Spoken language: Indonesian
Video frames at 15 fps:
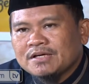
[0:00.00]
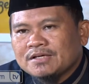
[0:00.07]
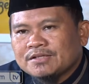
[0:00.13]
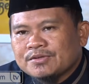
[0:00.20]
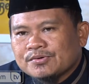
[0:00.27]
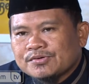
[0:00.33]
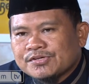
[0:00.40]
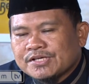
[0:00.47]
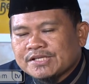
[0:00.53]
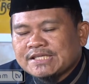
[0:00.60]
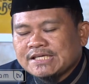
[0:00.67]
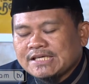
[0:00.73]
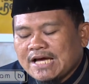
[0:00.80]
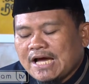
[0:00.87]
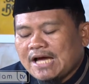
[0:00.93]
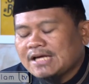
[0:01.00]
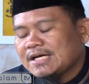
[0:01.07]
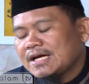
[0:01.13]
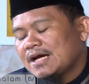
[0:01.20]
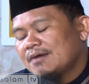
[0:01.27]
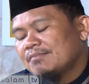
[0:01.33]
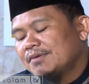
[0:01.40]
terus setia
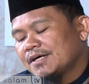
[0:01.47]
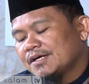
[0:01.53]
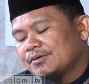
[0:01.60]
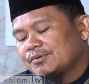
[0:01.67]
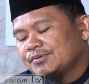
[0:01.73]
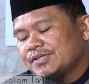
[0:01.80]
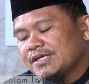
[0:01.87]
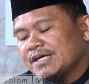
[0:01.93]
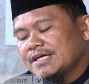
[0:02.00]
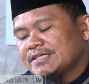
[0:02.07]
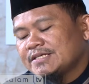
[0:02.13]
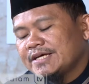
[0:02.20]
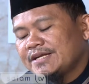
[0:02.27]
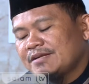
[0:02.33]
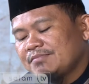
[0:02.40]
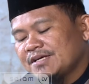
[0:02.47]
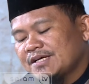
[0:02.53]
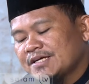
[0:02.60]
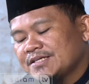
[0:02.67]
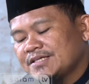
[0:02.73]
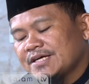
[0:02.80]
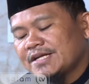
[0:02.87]
ya mengikuti kajian demi
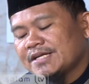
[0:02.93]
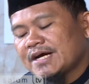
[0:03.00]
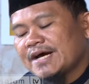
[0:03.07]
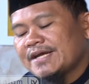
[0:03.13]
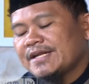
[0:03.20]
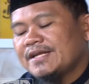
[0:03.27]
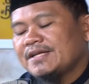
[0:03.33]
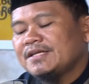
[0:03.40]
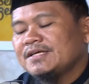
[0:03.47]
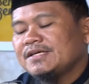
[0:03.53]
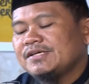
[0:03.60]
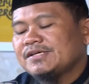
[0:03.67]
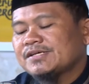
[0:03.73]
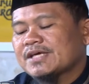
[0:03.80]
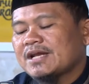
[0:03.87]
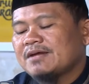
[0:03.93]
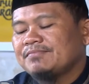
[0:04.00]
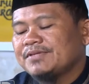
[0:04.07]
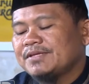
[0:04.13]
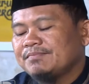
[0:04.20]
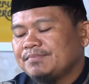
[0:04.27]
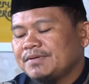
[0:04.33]
kajian yang ada di Salam
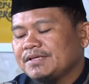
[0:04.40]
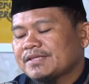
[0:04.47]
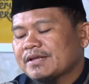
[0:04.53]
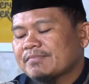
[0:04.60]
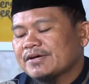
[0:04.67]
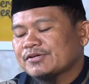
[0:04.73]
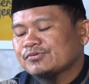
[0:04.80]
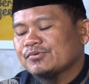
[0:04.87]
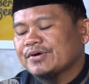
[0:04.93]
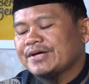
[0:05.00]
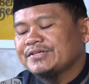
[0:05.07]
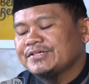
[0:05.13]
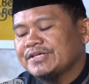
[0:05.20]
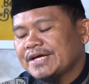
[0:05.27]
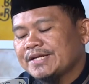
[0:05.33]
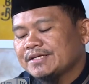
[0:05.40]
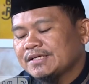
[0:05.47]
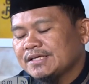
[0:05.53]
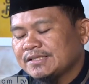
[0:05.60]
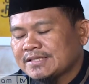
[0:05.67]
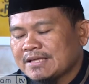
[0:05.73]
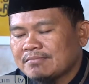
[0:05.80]
TV termasuk kajian
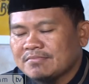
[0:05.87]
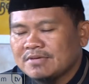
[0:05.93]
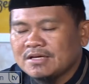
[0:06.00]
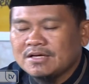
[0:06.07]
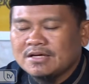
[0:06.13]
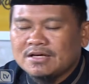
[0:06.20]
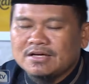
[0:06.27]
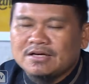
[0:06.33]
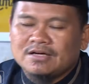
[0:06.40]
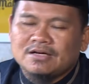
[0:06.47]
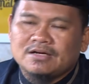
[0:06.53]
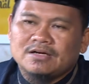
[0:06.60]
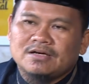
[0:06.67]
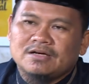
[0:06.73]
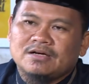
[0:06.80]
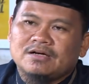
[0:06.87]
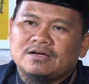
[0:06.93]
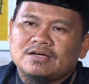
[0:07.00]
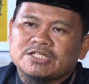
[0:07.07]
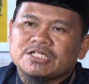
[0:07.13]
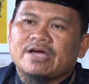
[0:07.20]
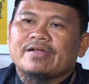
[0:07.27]
kitab
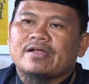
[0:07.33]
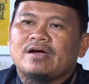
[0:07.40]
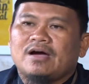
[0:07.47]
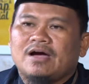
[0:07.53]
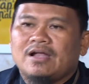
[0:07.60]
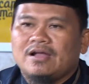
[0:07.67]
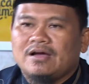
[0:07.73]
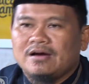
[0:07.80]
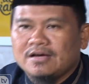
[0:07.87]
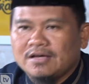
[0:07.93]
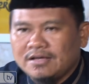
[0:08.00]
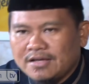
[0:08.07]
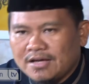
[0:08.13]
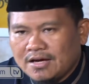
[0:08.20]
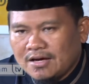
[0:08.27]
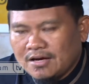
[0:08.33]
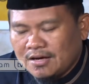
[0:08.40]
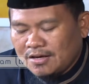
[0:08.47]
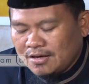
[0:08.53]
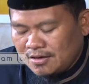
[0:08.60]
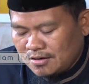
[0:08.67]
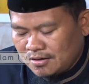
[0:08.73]
syarah al-aqidah
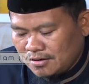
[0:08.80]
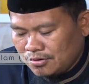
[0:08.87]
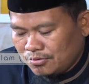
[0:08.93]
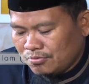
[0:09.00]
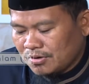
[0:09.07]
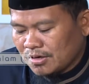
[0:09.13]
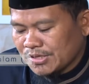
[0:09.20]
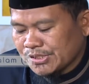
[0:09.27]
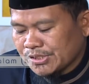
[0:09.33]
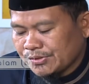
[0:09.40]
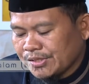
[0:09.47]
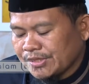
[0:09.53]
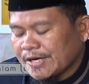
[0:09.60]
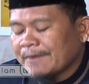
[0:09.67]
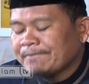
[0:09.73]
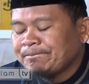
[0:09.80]
al-wasitiyah.